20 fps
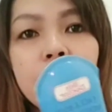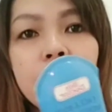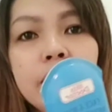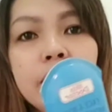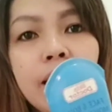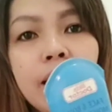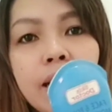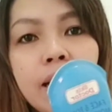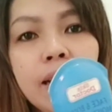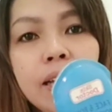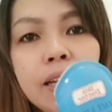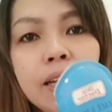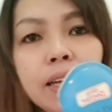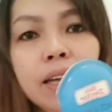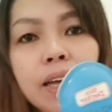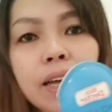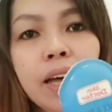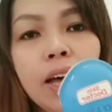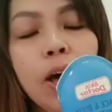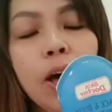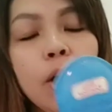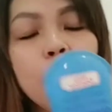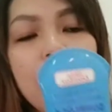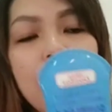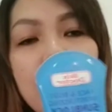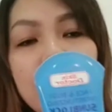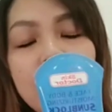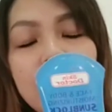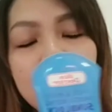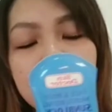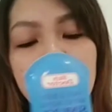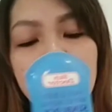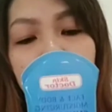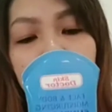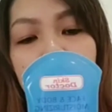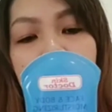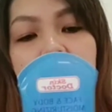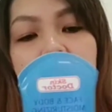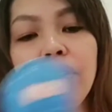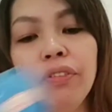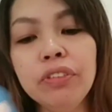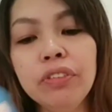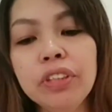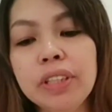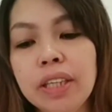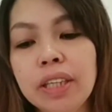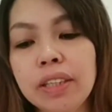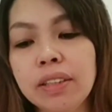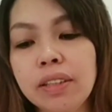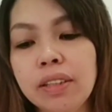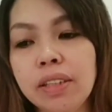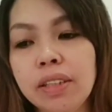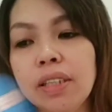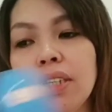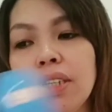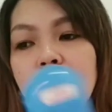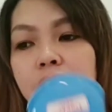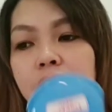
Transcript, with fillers: na may SPF 60.